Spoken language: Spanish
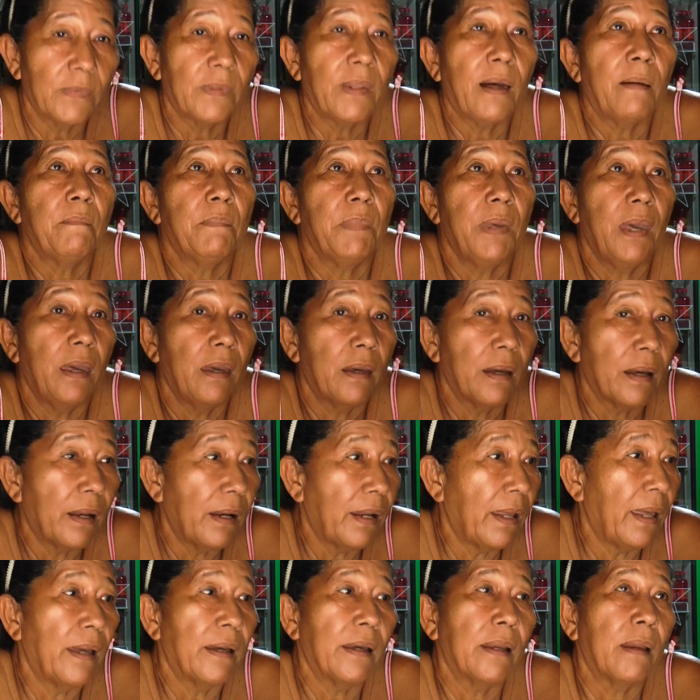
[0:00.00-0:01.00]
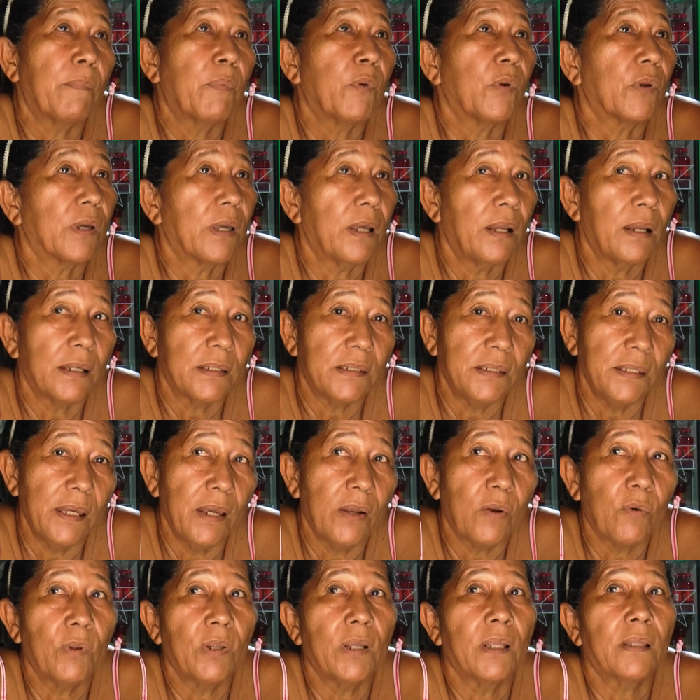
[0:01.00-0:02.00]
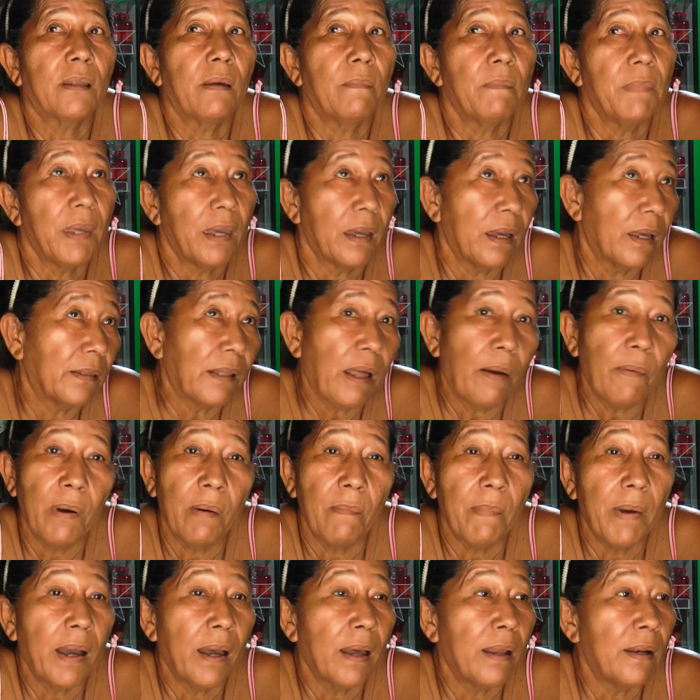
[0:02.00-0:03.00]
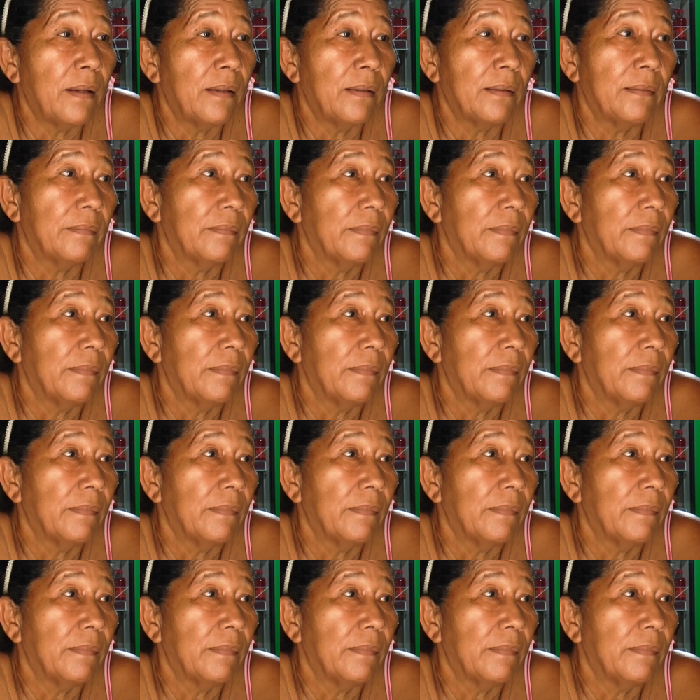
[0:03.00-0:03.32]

También alegre porque la silla de rueda también andaba mal,